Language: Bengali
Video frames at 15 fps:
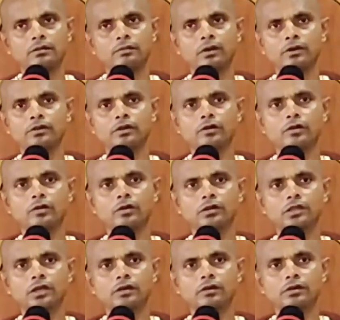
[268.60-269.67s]
ভজন
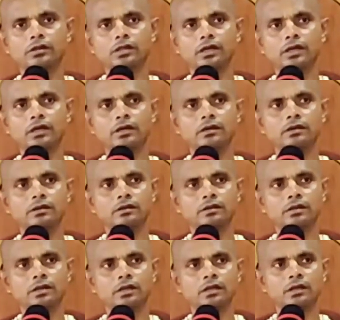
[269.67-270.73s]
করতে করতে
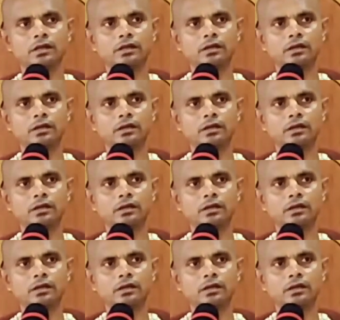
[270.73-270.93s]
তিনি